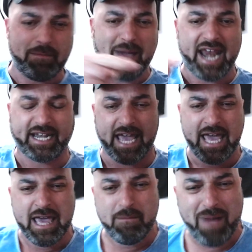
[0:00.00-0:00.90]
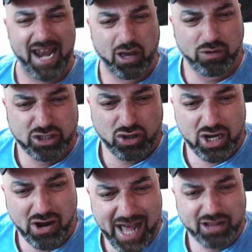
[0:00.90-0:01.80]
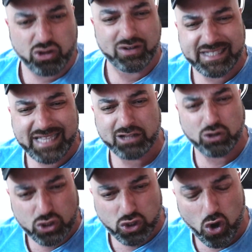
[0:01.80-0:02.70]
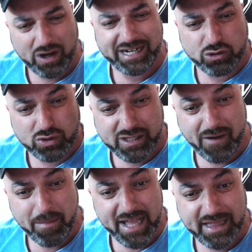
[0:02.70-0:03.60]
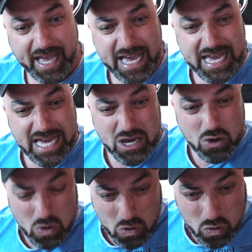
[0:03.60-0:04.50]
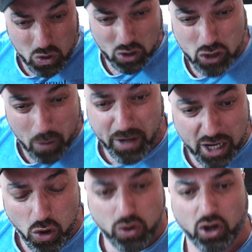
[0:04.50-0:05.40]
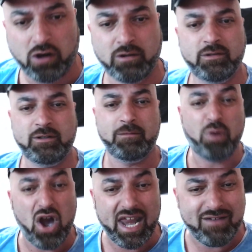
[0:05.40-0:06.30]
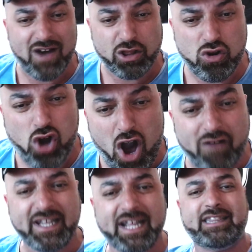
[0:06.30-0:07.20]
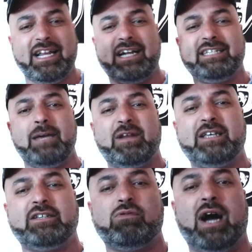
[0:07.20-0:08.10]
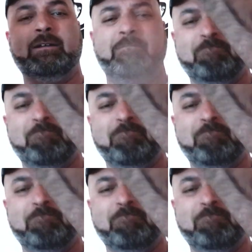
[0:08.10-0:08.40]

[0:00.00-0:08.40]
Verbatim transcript: merde, ma l'acquisto di Ronaldo è stato solo ed esclusivamente uno scopo di lucro, poi è arrivato il Covid e te la sei presa qua,